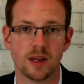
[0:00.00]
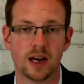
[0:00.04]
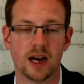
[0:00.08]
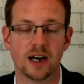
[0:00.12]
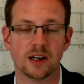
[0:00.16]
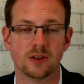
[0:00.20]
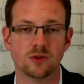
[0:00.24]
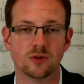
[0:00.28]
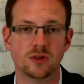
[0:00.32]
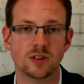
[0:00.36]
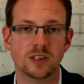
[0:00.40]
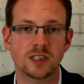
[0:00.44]

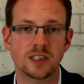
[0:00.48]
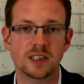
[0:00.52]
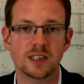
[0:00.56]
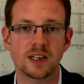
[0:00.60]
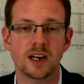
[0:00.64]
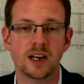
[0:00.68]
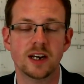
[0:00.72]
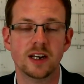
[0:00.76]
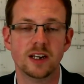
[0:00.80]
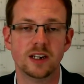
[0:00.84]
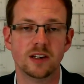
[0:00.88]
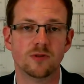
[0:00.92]
Also die,
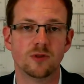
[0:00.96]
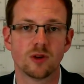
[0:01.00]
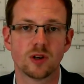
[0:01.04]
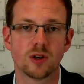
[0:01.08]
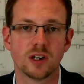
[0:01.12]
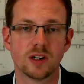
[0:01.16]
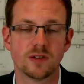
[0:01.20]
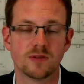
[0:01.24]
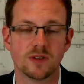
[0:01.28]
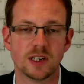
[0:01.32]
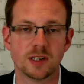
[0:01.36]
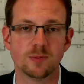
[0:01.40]
die
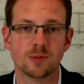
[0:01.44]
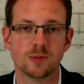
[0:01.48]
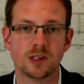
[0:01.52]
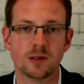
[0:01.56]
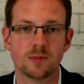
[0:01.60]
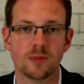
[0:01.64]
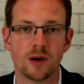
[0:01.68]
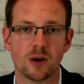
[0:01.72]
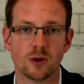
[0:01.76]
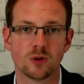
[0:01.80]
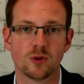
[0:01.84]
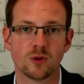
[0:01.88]
wirklich fest mit
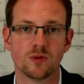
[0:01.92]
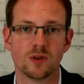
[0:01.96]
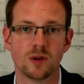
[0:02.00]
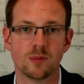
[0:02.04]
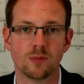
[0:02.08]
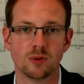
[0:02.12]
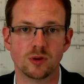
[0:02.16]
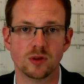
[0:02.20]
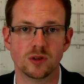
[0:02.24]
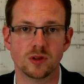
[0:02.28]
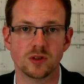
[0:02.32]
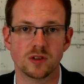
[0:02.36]
dem Auto
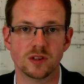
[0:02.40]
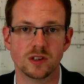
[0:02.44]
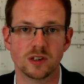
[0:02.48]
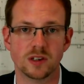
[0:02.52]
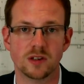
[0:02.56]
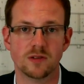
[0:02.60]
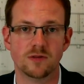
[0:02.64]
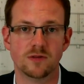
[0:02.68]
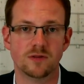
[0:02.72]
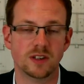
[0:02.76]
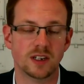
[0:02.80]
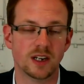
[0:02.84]
verbunden sind,
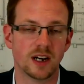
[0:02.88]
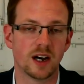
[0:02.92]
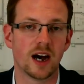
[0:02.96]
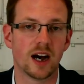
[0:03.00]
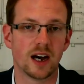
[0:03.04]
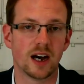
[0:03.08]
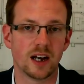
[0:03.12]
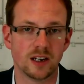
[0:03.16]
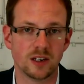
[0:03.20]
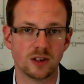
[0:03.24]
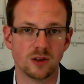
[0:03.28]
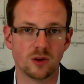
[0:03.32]
wie
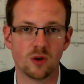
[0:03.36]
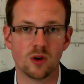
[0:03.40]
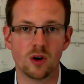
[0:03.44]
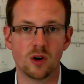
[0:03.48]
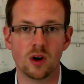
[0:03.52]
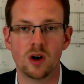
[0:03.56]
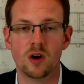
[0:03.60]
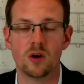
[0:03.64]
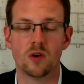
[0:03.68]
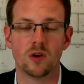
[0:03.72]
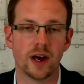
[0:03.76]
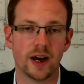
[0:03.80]
Radio
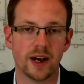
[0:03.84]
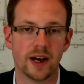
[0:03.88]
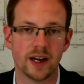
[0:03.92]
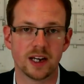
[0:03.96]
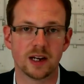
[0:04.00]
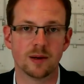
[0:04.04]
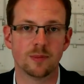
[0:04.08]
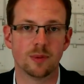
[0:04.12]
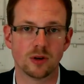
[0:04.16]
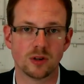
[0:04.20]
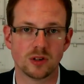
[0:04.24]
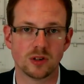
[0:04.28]
oder
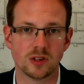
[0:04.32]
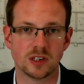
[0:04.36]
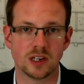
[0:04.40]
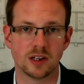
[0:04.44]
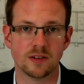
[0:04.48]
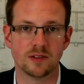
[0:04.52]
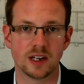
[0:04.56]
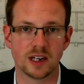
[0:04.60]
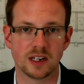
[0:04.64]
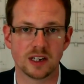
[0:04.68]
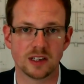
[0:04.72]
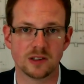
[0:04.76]
eingebautes
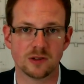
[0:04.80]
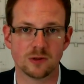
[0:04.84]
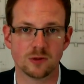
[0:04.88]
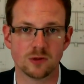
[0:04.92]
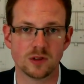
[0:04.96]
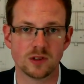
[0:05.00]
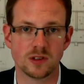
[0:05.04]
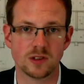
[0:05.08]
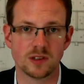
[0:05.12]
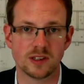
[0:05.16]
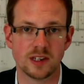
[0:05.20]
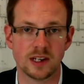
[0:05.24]

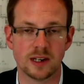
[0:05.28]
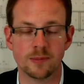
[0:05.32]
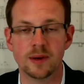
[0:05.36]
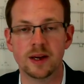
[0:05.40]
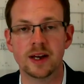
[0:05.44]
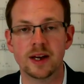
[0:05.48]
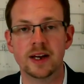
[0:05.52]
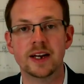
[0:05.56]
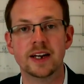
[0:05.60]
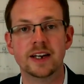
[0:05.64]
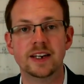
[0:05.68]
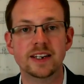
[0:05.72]
Navigationssystem,
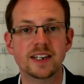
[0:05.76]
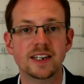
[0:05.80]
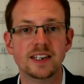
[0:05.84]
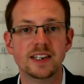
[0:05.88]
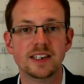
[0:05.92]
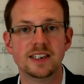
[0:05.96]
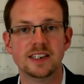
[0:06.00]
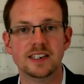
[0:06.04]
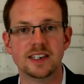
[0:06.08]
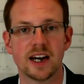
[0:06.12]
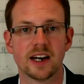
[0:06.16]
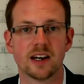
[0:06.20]

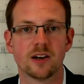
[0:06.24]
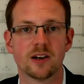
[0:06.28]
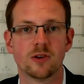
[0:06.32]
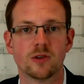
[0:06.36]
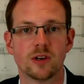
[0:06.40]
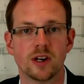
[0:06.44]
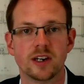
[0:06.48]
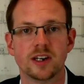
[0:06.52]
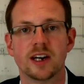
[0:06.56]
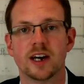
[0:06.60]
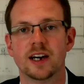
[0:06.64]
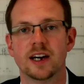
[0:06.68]
nicht die Jacke
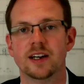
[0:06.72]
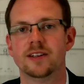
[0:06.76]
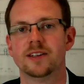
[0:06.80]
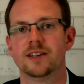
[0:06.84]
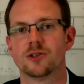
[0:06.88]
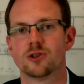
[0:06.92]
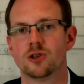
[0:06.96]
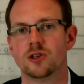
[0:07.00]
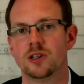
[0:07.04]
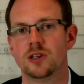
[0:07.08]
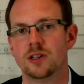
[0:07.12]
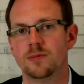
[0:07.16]
oder die
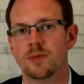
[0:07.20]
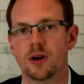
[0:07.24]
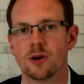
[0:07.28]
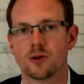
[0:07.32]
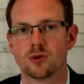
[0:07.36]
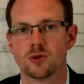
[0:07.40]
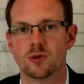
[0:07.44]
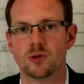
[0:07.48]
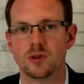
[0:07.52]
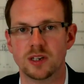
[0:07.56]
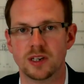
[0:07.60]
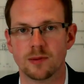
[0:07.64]
Handtasche, die im
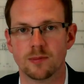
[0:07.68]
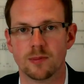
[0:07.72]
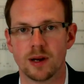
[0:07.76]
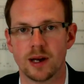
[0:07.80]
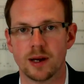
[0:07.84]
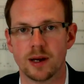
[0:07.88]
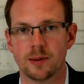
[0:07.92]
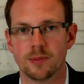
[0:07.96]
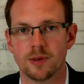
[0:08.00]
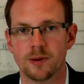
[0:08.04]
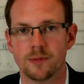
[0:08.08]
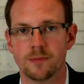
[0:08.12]
Auto liegen
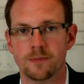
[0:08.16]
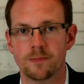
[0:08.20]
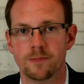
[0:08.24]
bleibt.